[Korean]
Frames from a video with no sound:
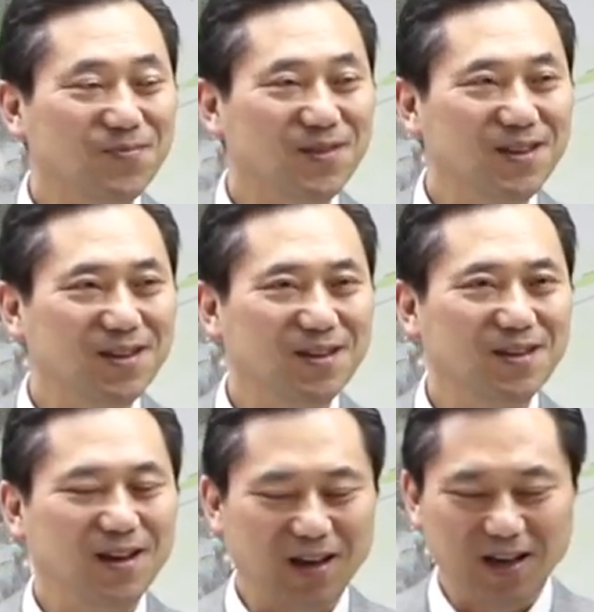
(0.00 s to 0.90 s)
해독.
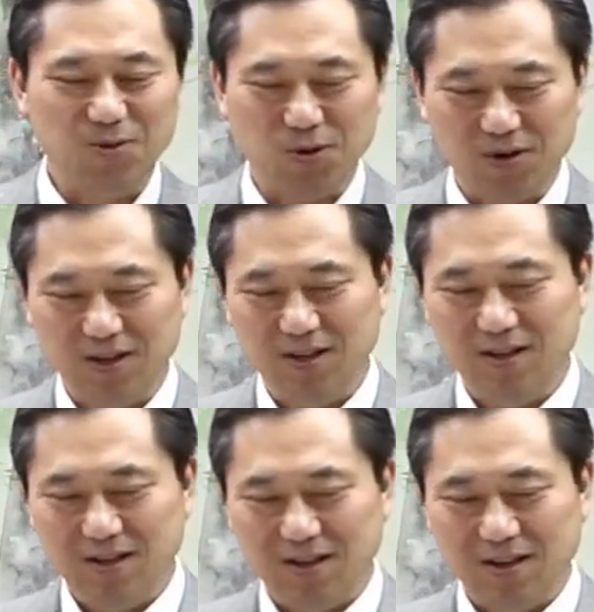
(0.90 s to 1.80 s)
해독.
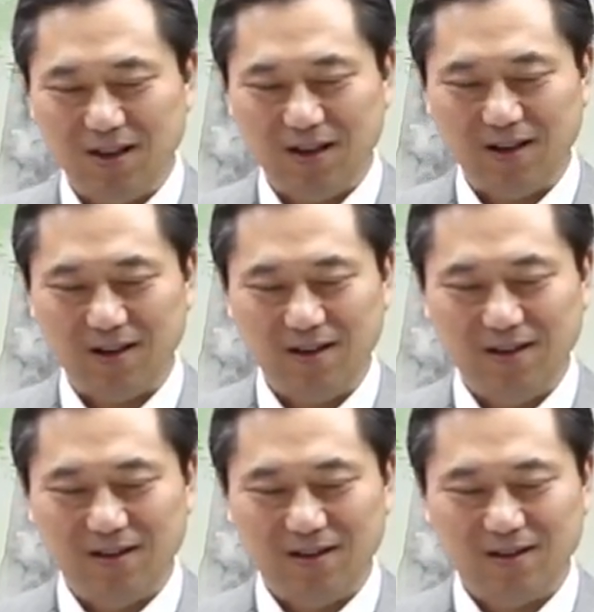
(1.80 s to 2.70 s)
예,
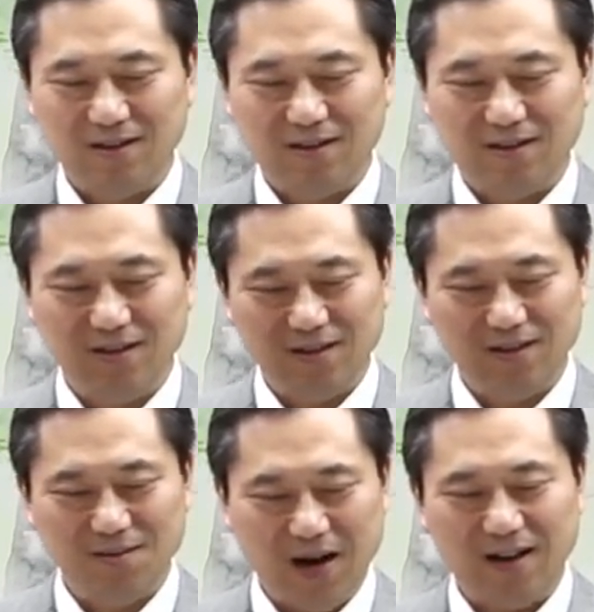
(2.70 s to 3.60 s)

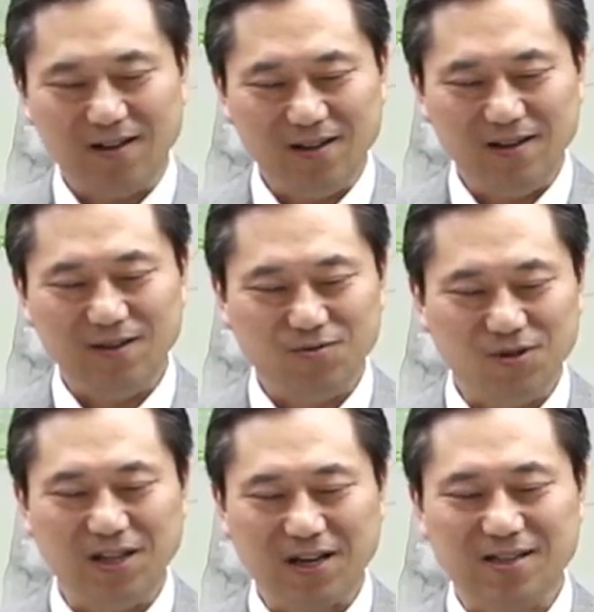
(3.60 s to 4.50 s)
그 말을
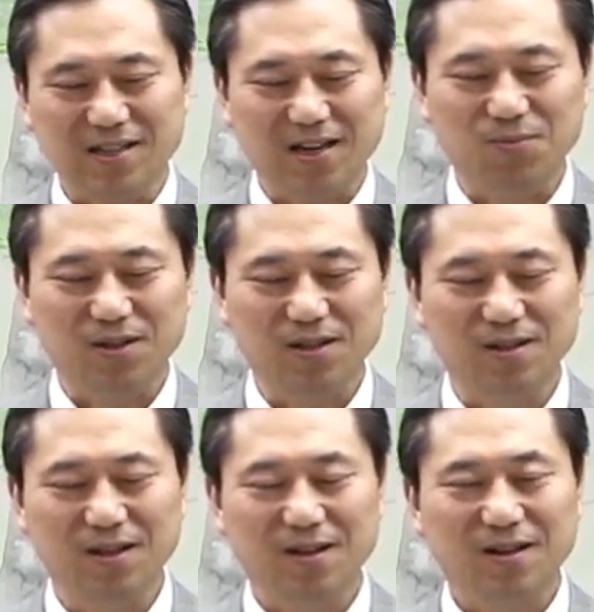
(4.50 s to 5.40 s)
우리나라
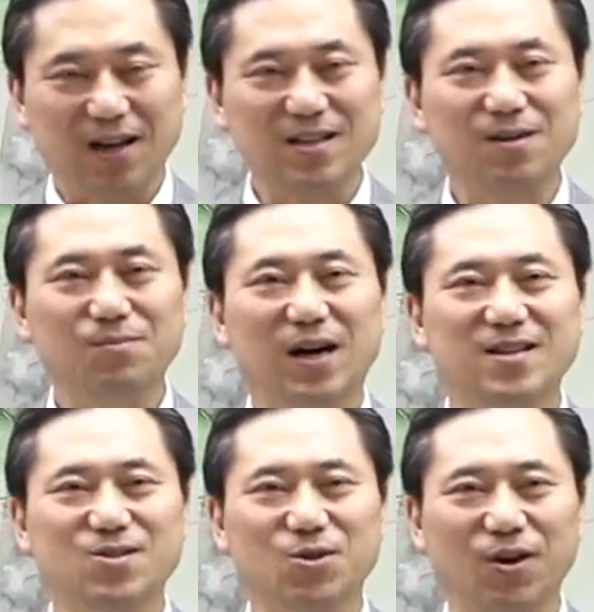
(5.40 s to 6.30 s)
사람들은 가장
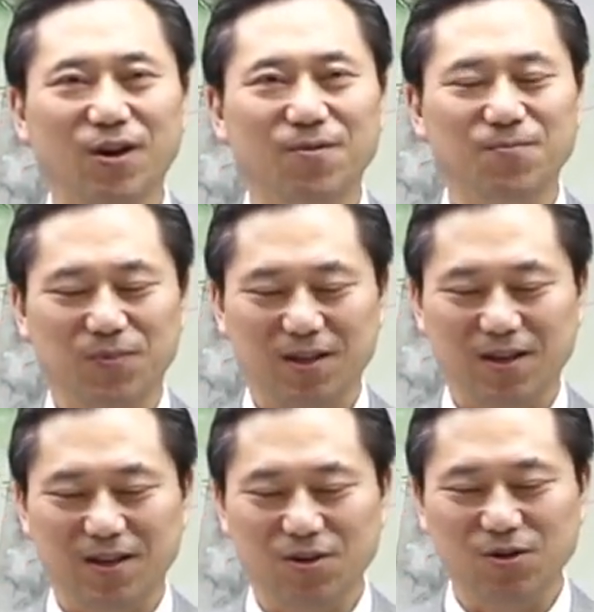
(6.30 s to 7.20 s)
많이 써요.
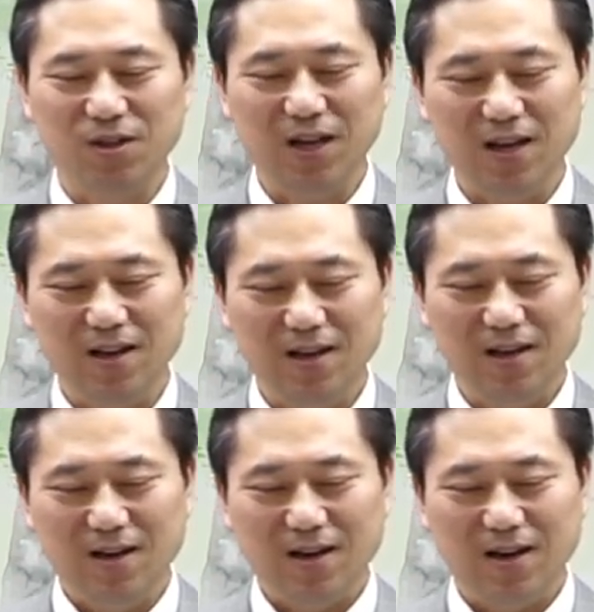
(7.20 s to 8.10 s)
예, 그런데
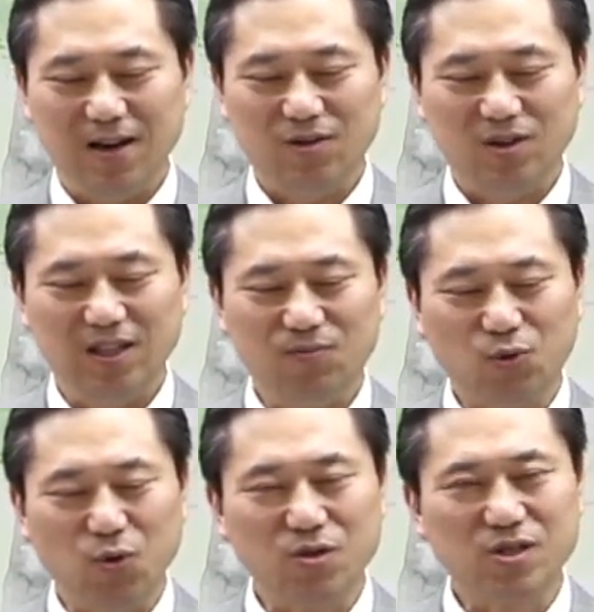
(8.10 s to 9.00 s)
아,
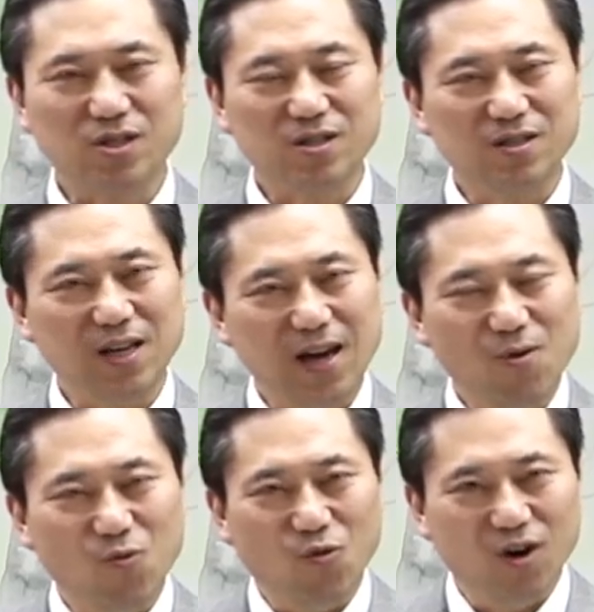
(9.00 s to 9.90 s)

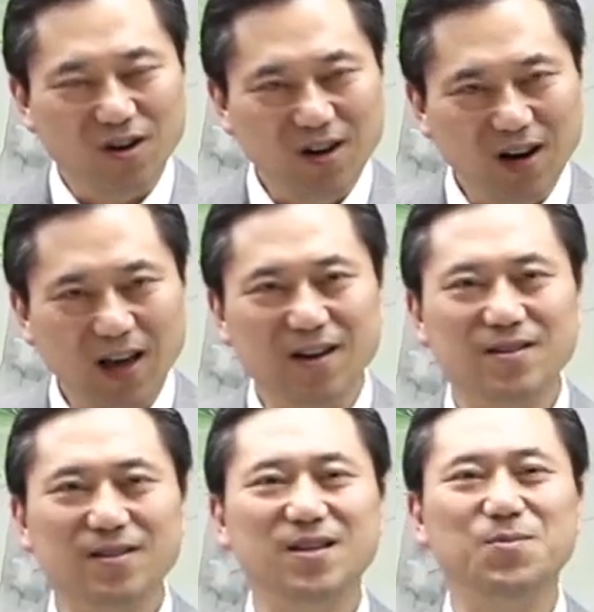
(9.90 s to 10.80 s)
디톡스의 원래
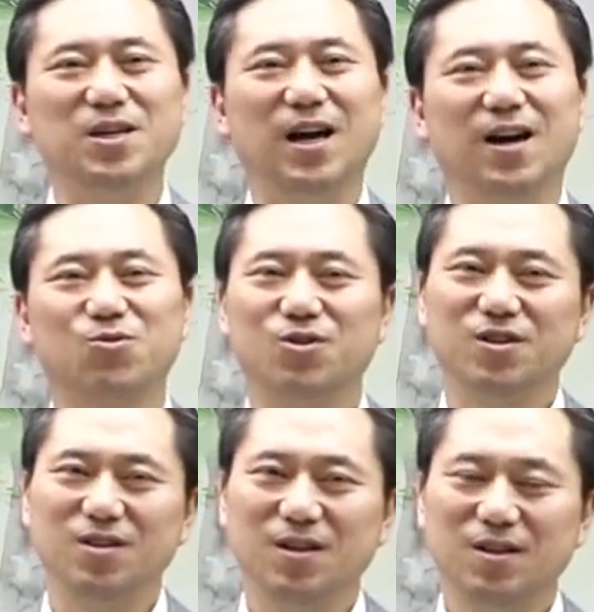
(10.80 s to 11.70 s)

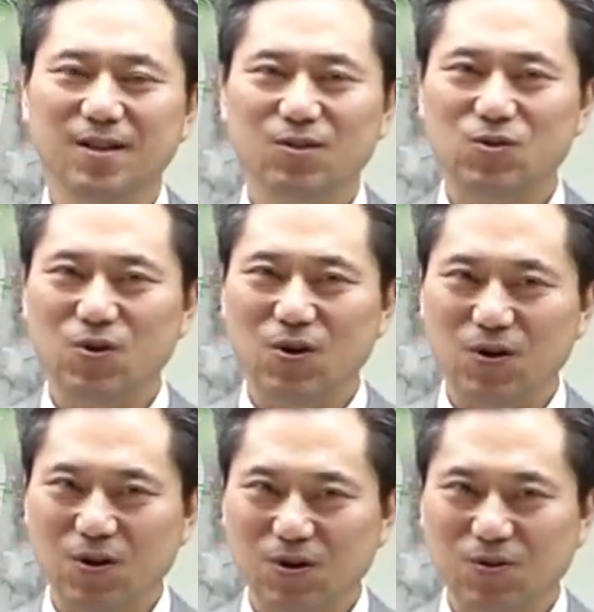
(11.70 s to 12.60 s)
의미하고는
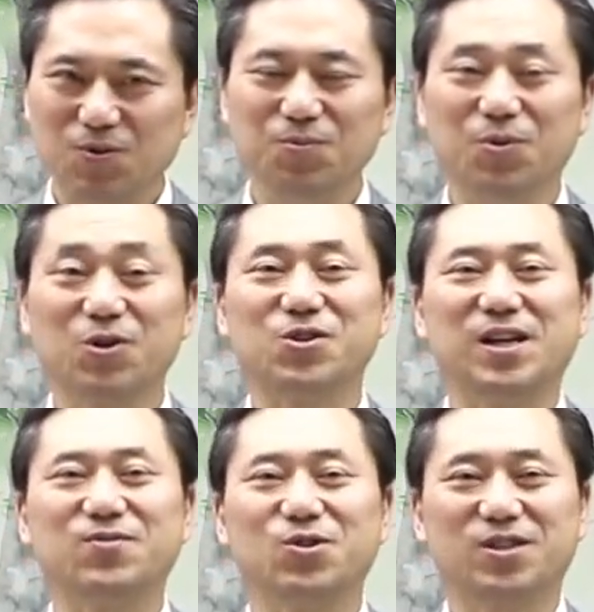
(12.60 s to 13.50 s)
조금
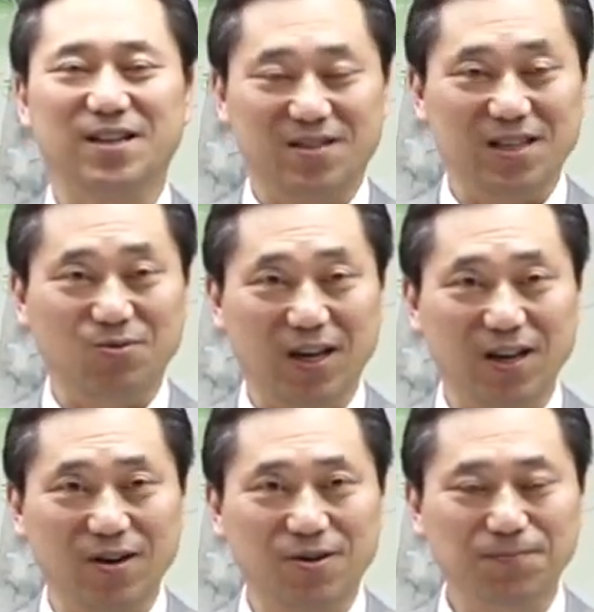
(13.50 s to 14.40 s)
벗어난 것 같기도
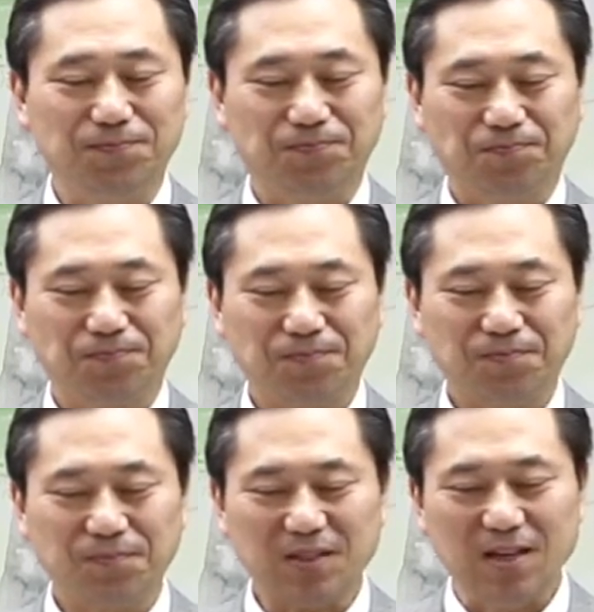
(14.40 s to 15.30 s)
해요.
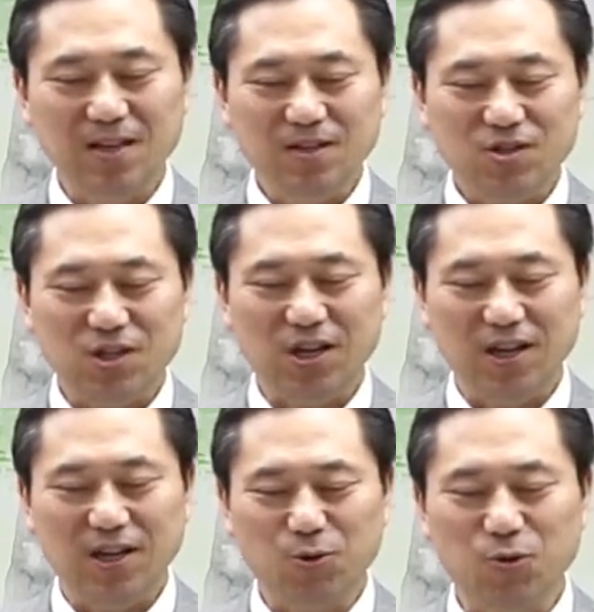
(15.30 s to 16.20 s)

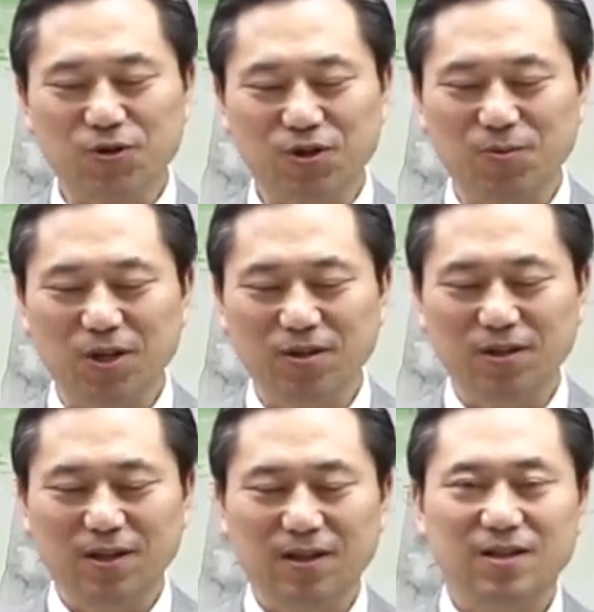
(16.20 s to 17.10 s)
재독 그러면
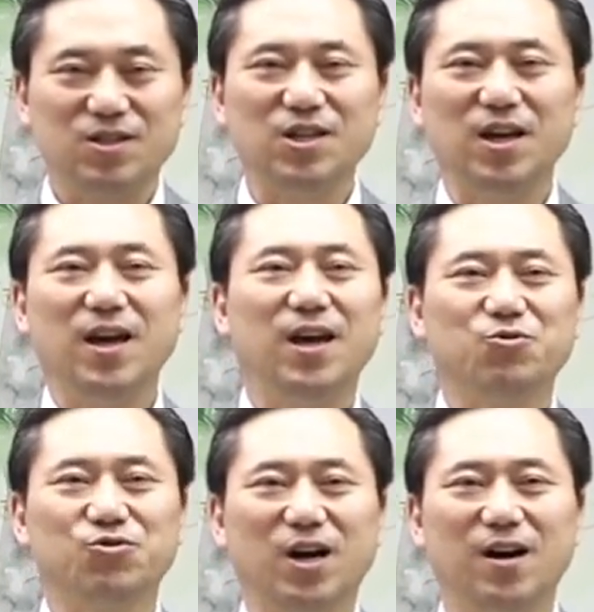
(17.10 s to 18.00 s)

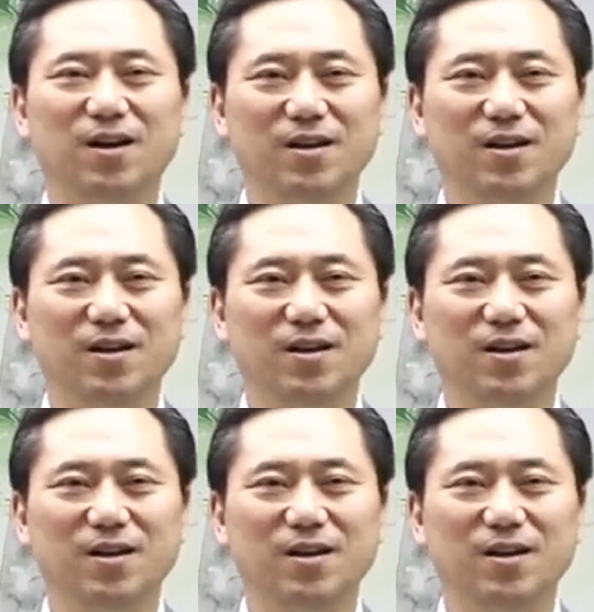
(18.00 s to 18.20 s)
재해주다.